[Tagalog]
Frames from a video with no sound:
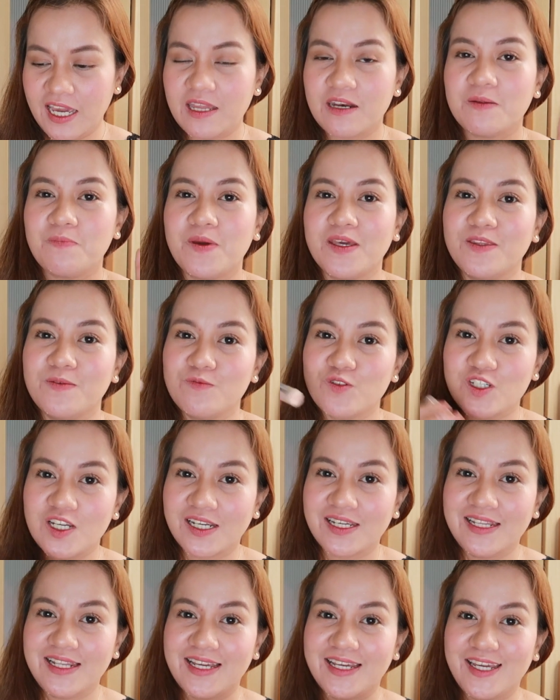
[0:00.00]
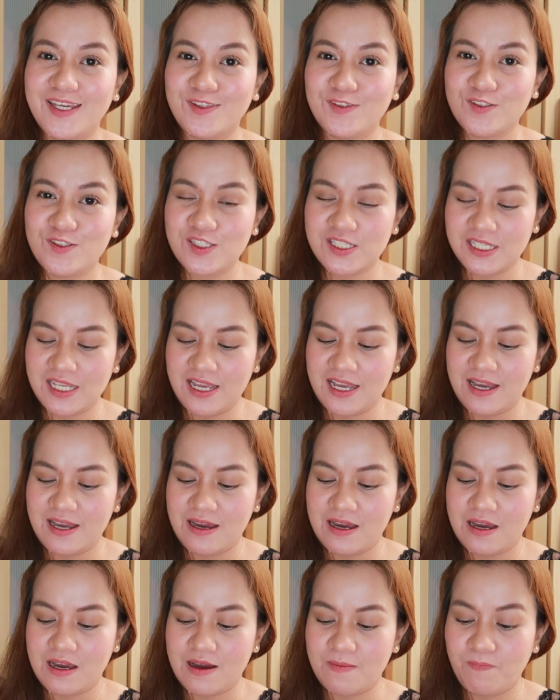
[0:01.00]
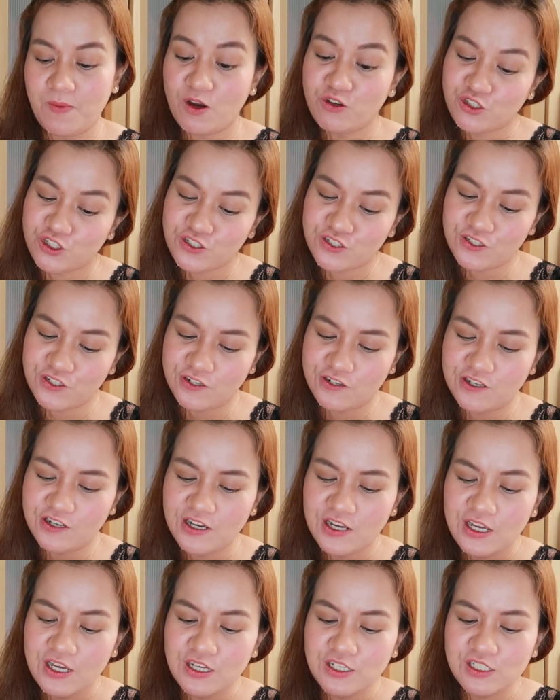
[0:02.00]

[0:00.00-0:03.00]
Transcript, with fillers: carry, pwede mo siyang ilagay dun sa pouch nyo.